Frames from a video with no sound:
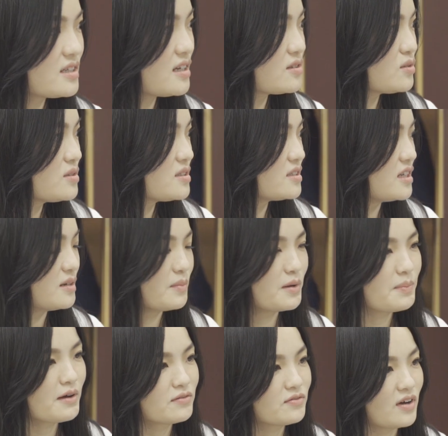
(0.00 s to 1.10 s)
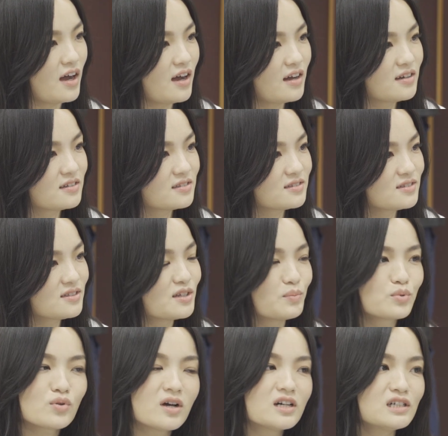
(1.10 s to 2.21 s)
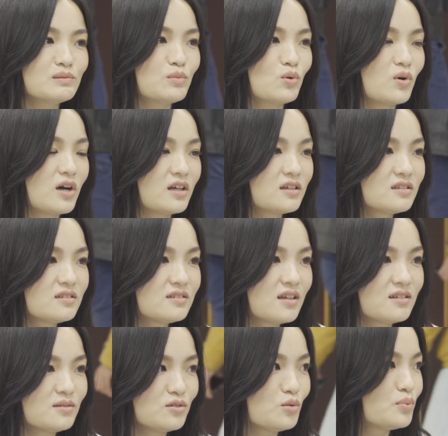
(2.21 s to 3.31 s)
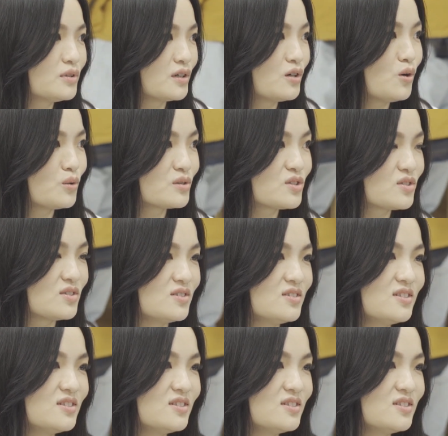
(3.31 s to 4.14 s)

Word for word: 上，就是也没办法，那也不算恶魔啊，他又不能控制。